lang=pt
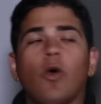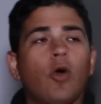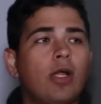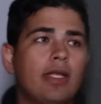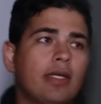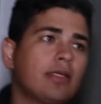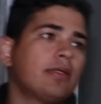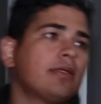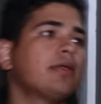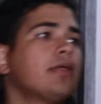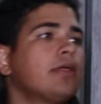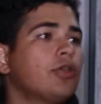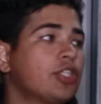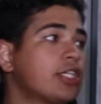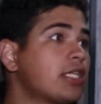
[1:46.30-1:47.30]
Olha,
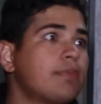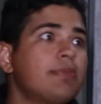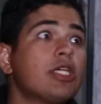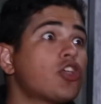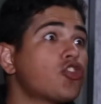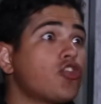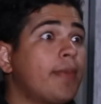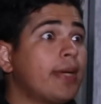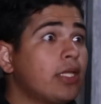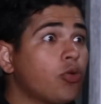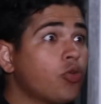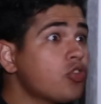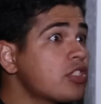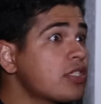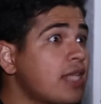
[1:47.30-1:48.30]
eu já sabia que a sua mãe não
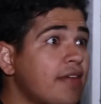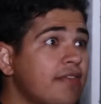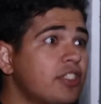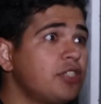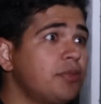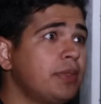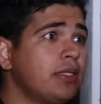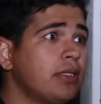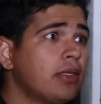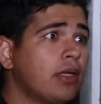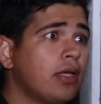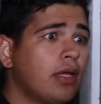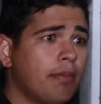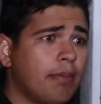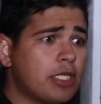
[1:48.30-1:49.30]
gostava de mim,
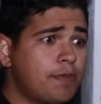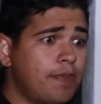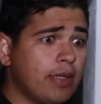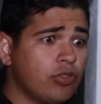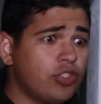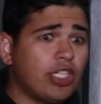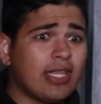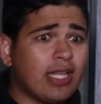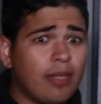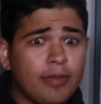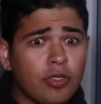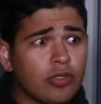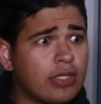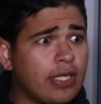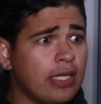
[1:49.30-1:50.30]
mas pelo jeito ela
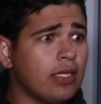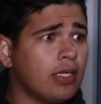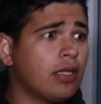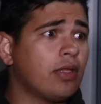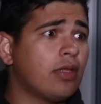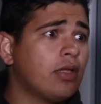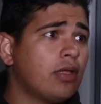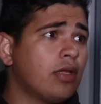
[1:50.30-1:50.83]
me odeia.